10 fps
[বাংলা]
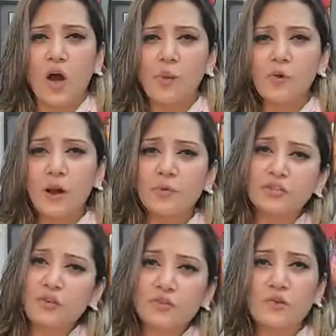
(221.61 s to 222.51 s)
অল্প কাপড়
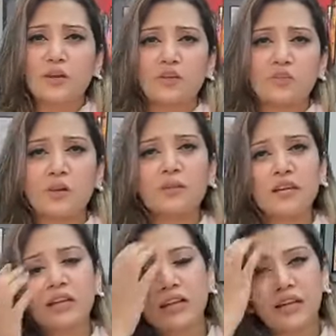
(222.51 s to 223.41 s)
ছিল সো এটা আসলে
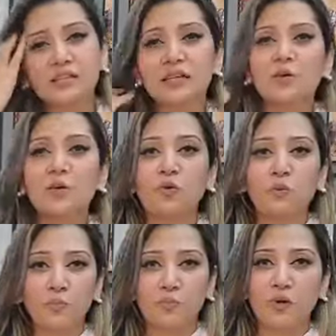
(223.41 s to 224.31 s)
আমাদেরকে ক্লিয়ারেন্স দিলে অন্য
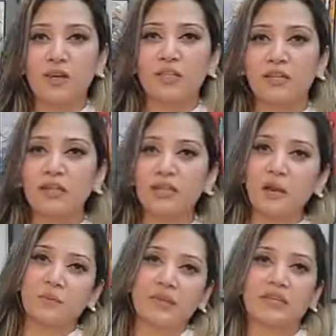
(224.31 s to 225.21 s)
প্রোডাক্টের সাথে এটা
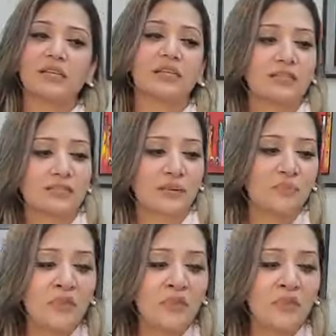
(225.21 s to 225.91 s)
আমাদেরকে দিয়ে দিয়েছে